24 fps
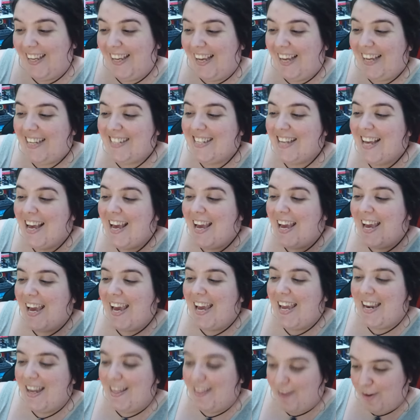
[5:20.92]
que es
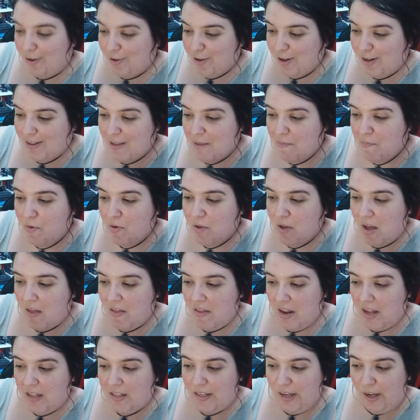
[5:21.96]
Herederos del Tiempo de
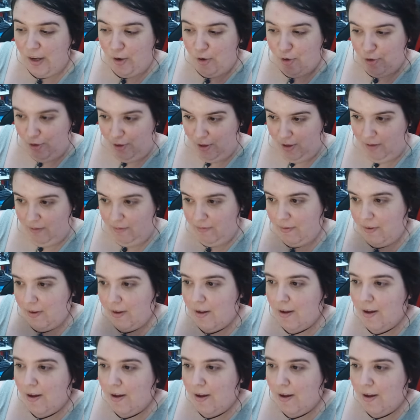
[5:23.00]
Adrián Tchaikovsky.